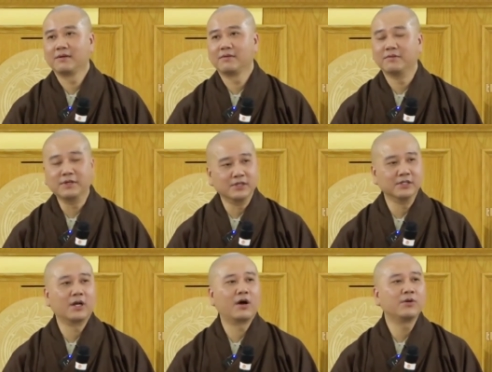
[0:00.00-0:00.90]
vì
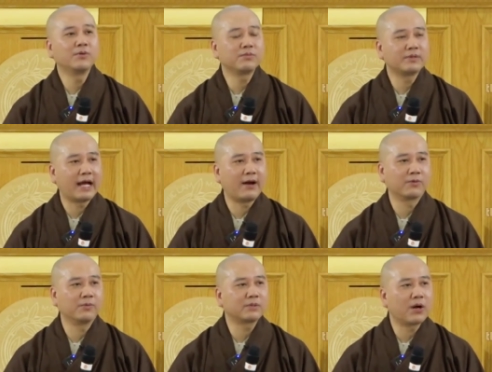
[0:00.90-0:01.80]
người đó lúc
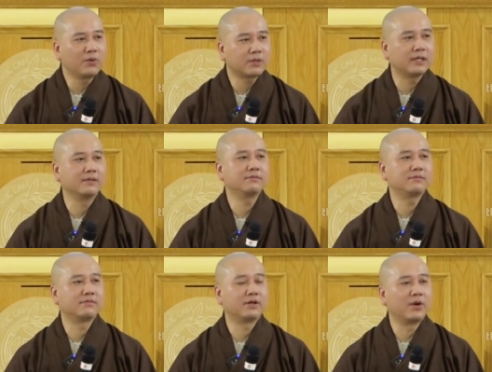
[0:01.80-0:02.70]
nào cũng cáu kỉnh
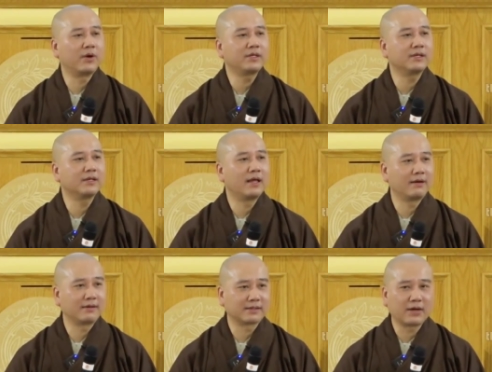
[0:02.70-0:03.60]
và nói những
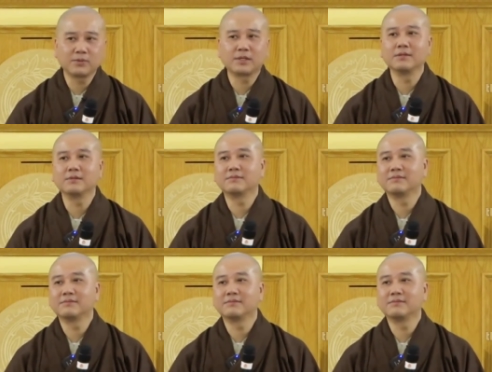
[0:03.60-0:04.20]
lời cáu kỉnh,